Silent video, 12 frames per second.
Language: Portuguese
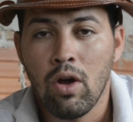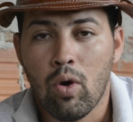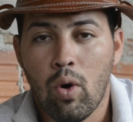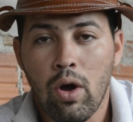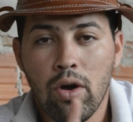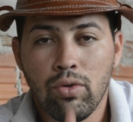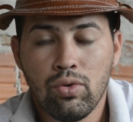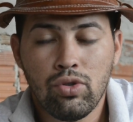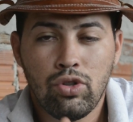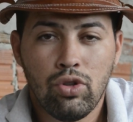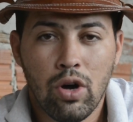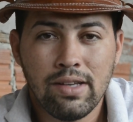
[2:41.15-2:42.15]
Correu dos
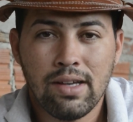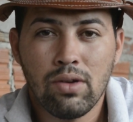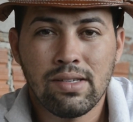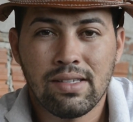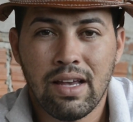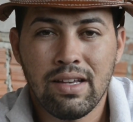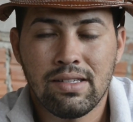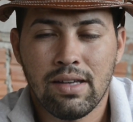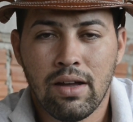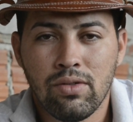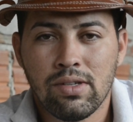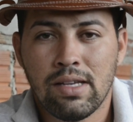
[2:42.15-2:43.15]
2 aos 6
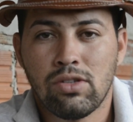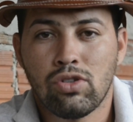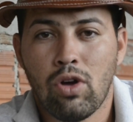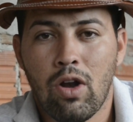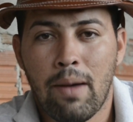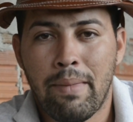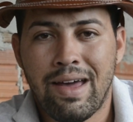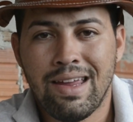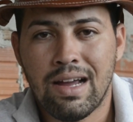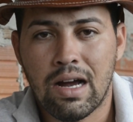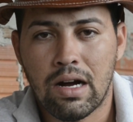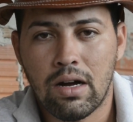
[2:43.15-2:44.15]
anos em solo
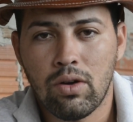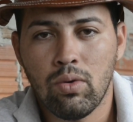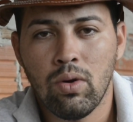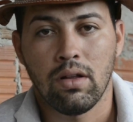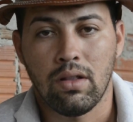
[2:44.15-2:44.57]
americano.